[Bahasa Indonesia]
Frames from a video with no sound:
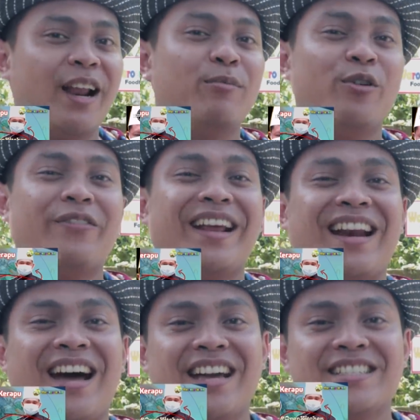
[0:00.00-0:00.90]
rainbow fried
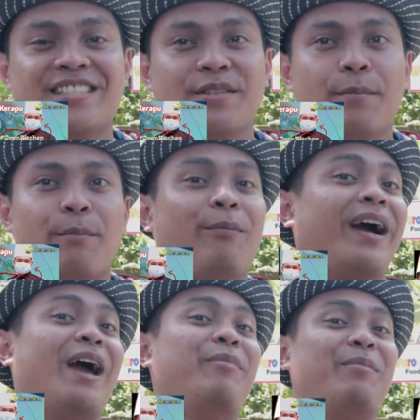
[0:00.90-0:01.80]
rice,
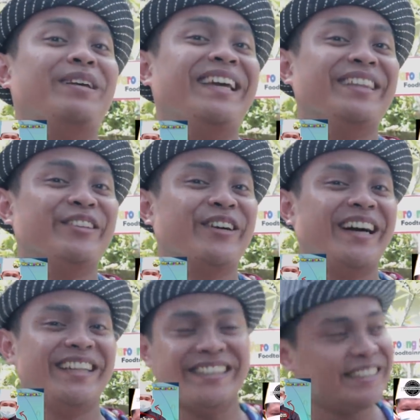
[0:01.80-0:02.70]
pakai api-api gitu
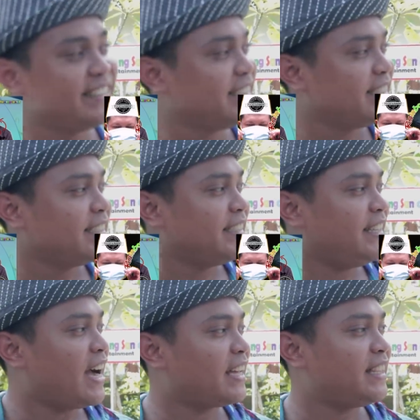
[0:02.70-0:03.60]
kan.
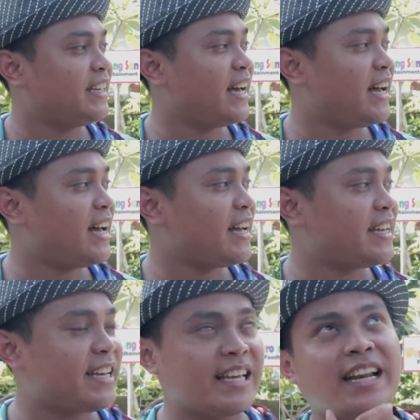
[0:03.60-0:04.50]
Yang ketiga,
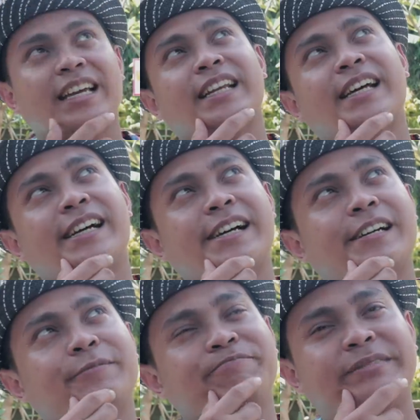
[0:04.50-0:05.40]

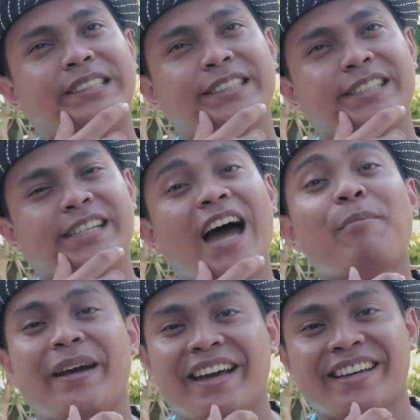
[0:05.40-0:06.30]
kira-kira
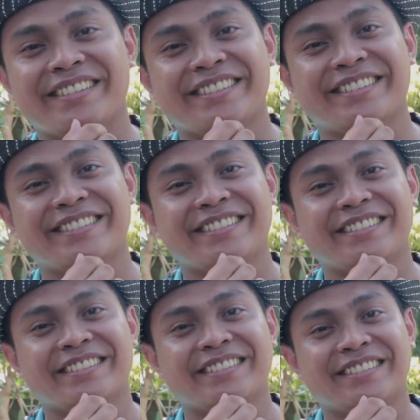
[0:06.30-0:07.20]
apa ya?
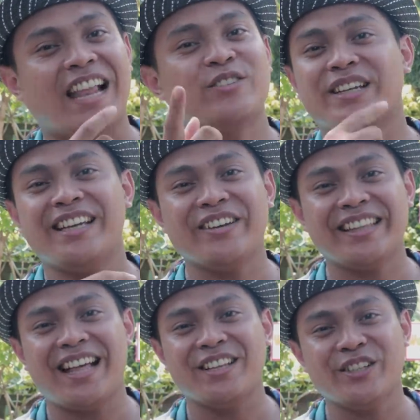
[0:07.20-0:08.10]
Langsung aja
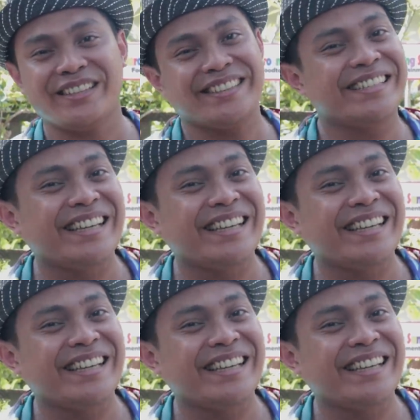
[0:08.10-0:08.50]
kita lanjut.